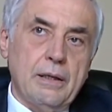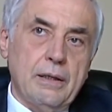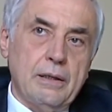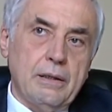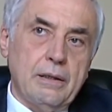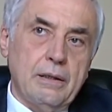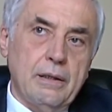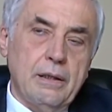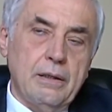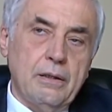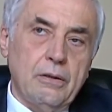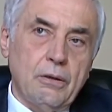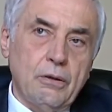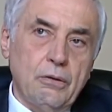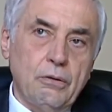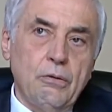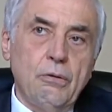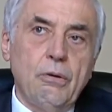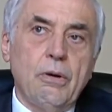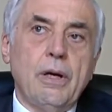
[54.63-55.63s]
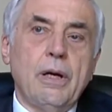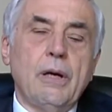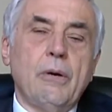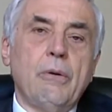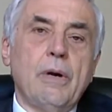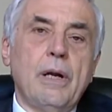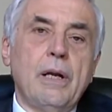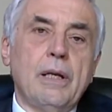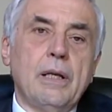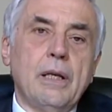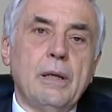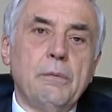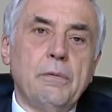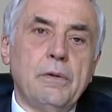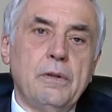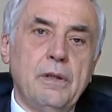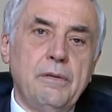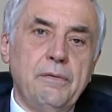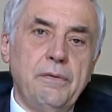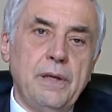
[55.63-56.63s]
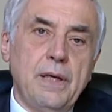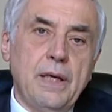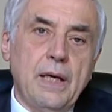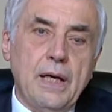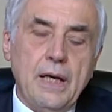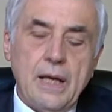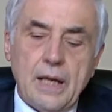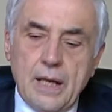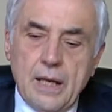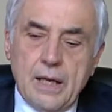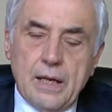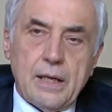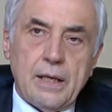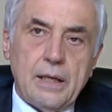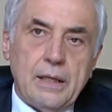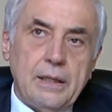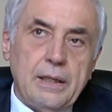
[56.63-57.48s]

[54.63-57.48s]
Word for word: a eh, introdurre qualche modifica eh,